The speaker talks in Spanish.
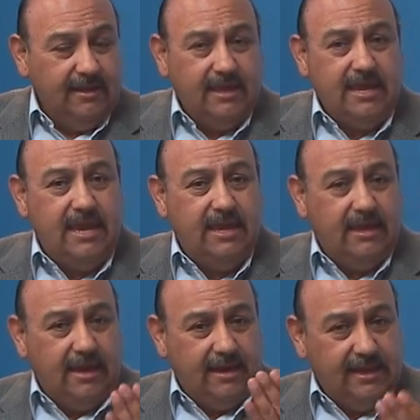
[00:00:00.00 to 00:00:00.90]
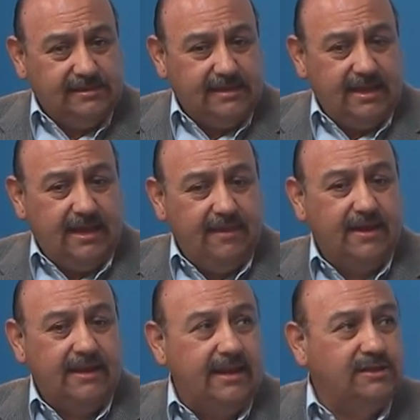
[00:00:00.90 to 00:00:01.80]
Y en esta
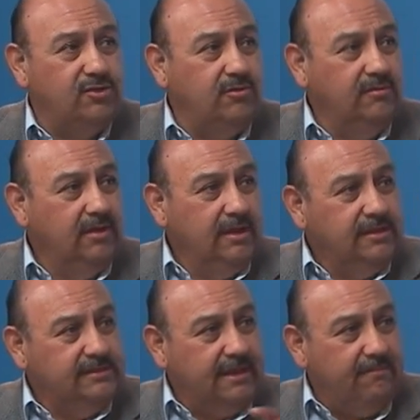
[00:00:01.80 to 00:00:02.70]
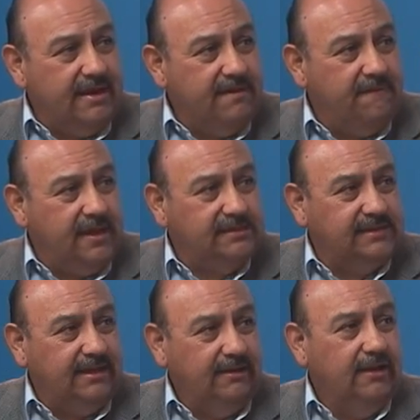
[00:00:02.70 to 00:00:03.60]
declaración se
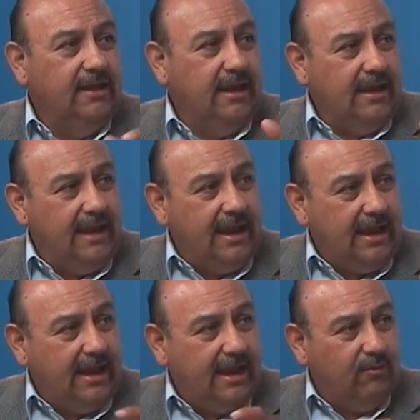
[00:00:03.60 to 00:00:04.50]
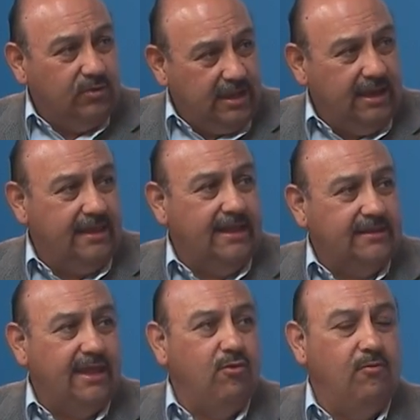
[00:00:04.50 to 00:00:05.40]
manifiesta la utilidad
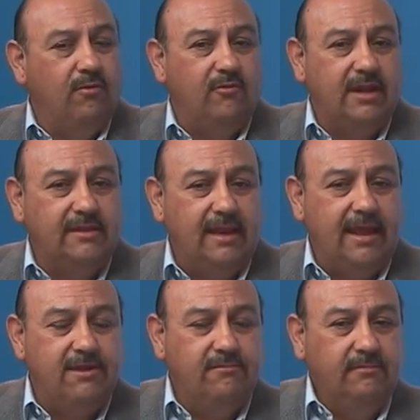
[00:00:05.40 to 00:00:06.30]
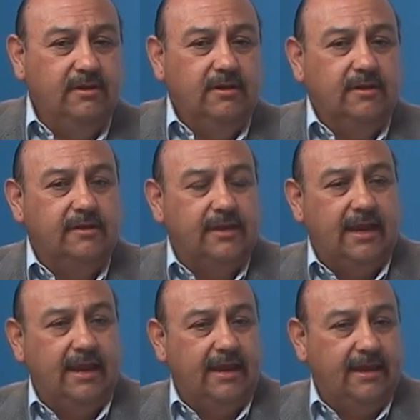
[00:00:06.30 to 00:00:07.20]
que hubo durante el año
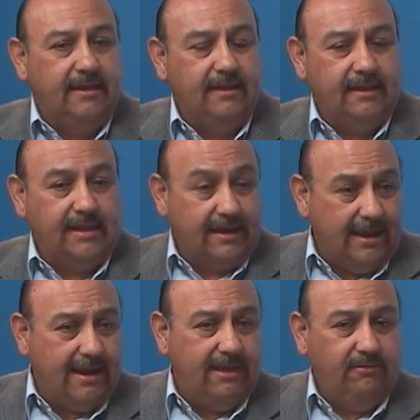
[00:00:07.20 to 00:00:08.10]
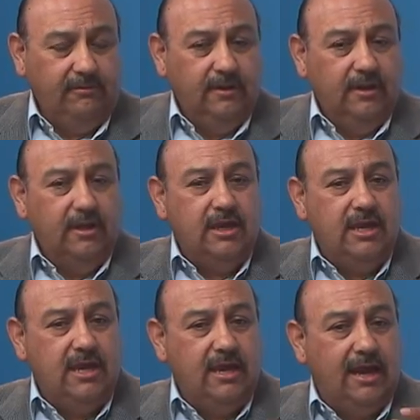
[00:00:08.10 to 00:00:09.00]
declarado
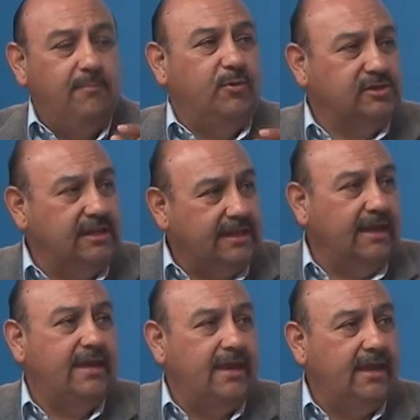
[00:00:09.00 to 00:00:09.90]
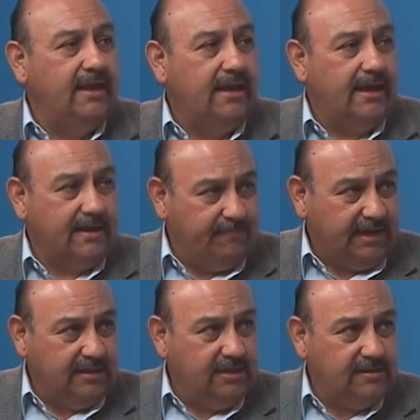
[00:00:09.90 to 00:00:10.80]
y el porcentaje a
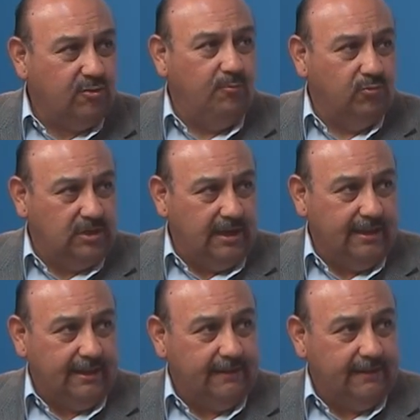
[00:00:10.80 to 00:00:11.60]
repartirse como utilidad.